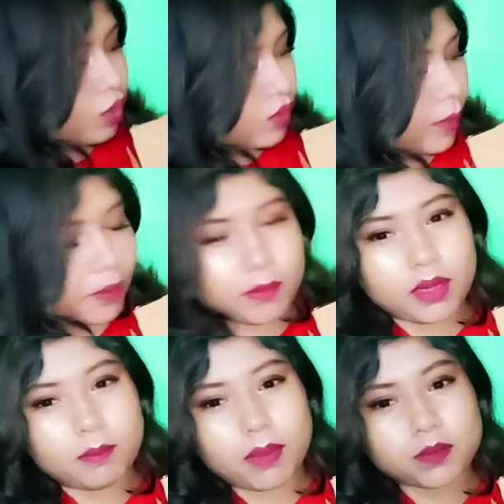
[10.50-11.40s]
तो यहाँ पर
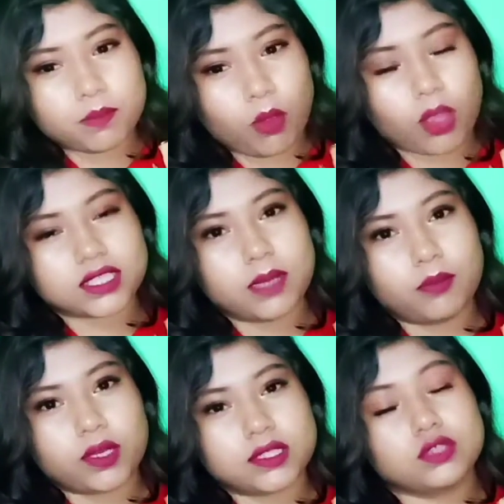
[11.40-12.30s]
मेरे पास बहुत सारे
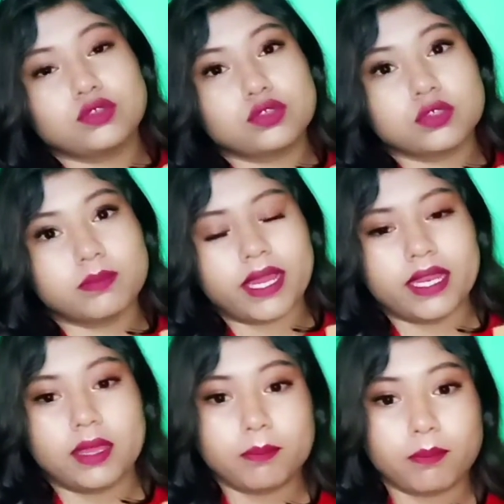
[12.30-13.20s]
प्रोडक्ट्स हैं कुछ कुछ
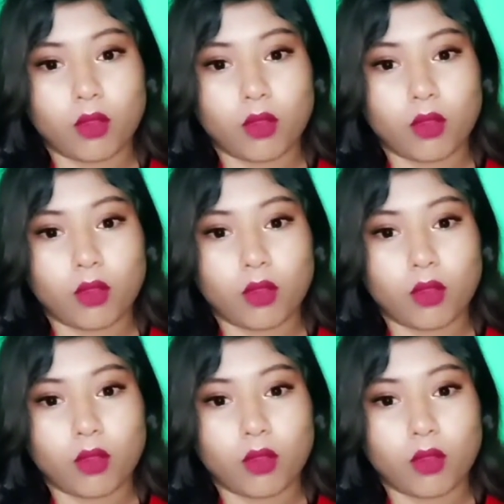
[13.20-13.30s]
मैंने